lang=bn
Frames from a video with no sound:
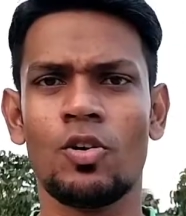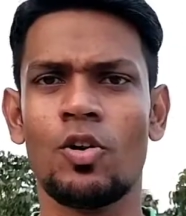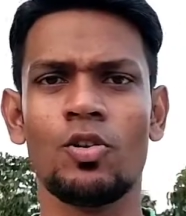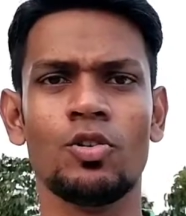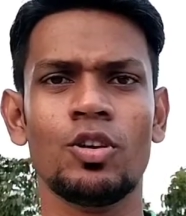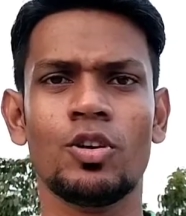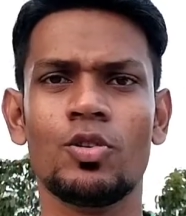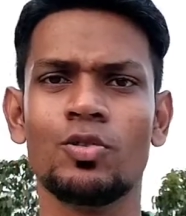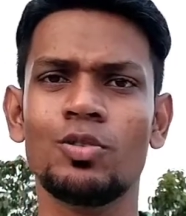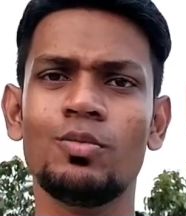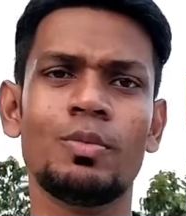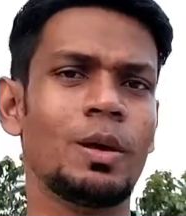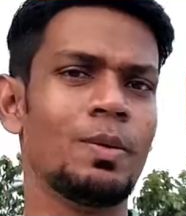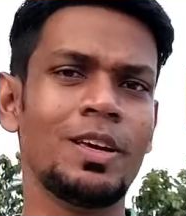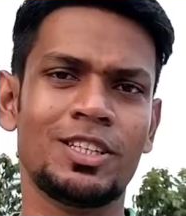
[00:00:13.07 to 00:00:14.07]
কখনো না কখনো
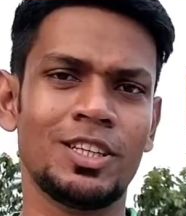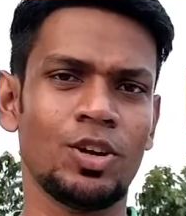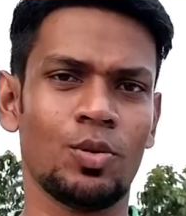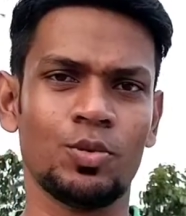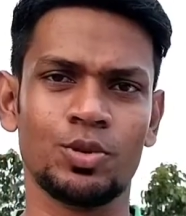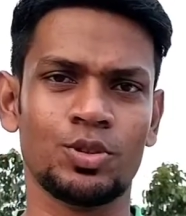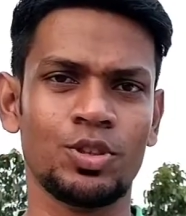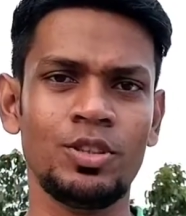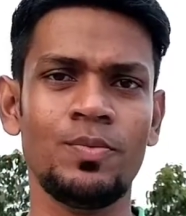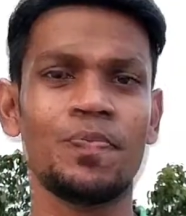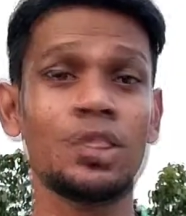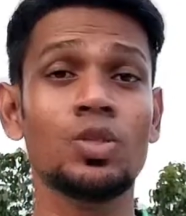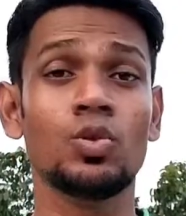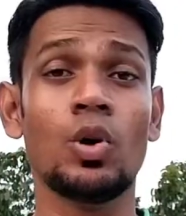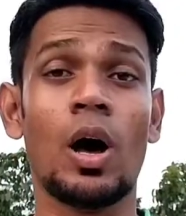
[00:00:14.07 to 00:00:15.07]
ভেবেইছেন অবশ্যই
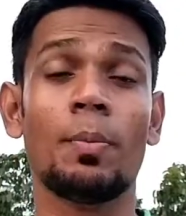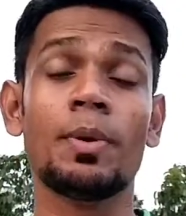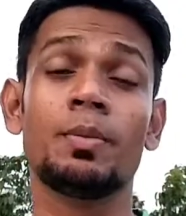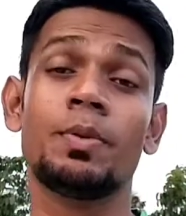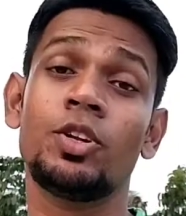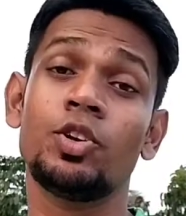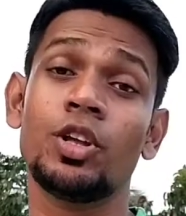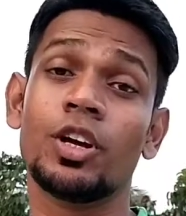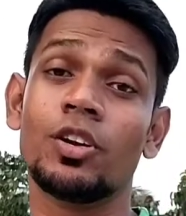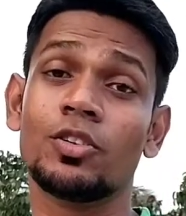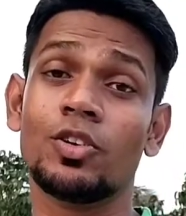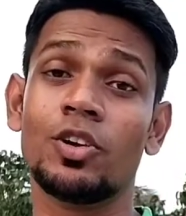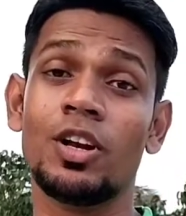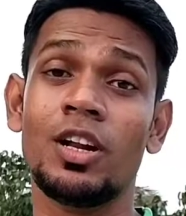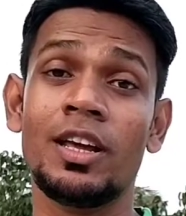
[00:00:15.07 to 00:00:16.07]
কিন্তু আপনি ভিডিও
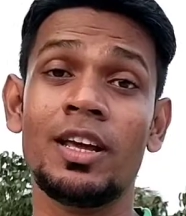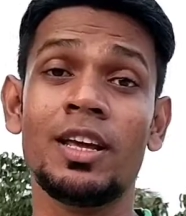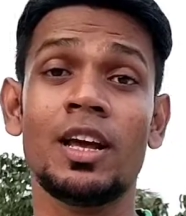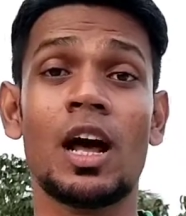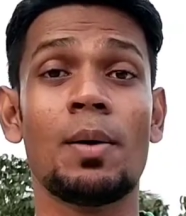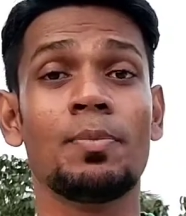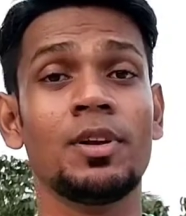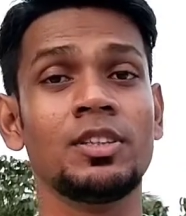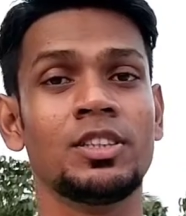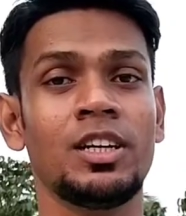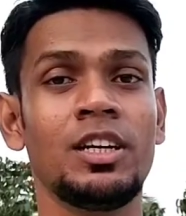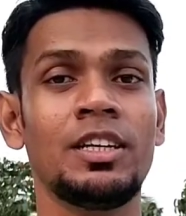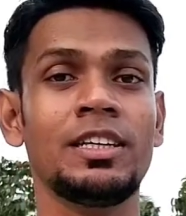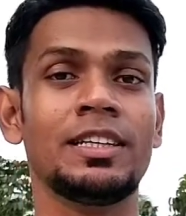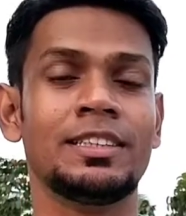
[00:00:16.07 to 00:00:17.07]
রেকর্ড করলে আপনার
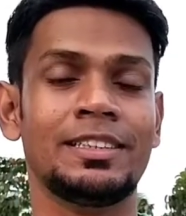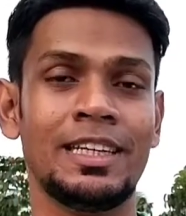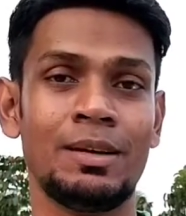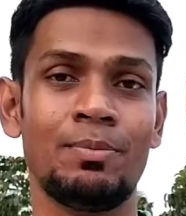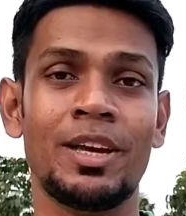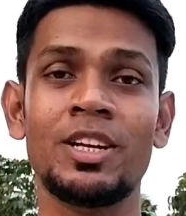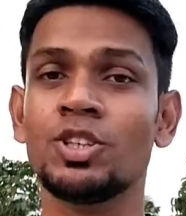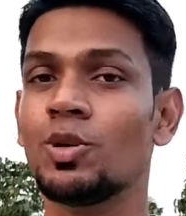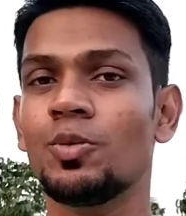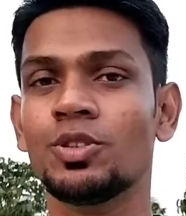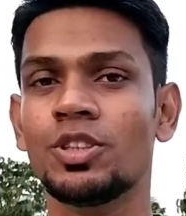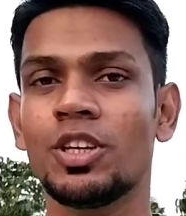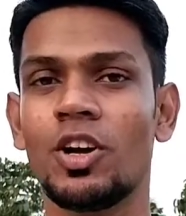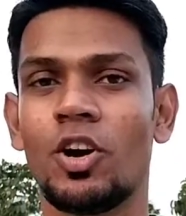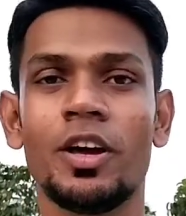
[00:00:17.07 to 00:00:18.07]
জেনারেলি যে মেন
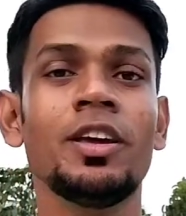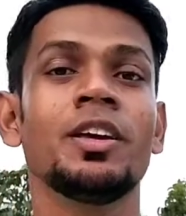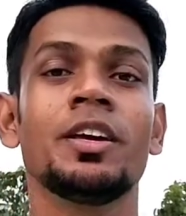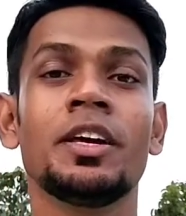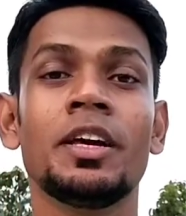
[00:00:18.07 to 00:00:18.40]
সমস্যাটা হয়